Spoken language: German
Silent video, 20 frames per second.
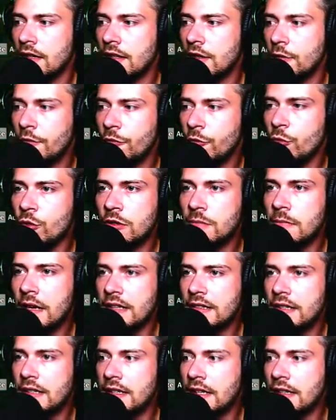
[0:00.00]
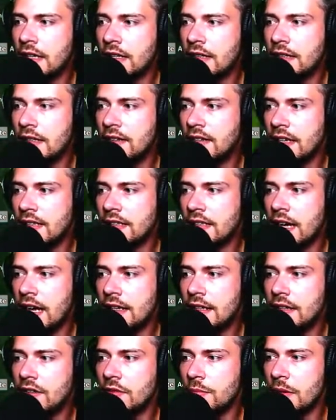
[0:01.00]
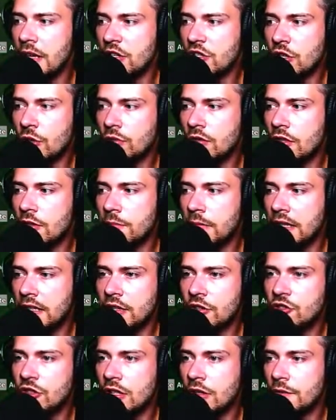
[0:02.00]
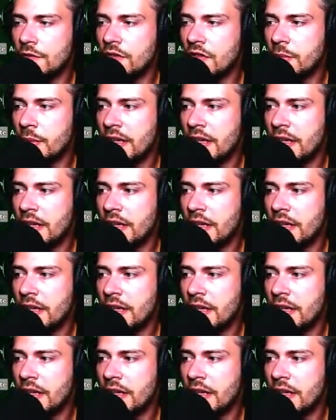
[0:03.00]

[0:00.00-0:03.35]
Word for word: Ja, gefühlt macht er dann nach einer Zeit gar nichts mehr. Schaut doch mal, das steht auf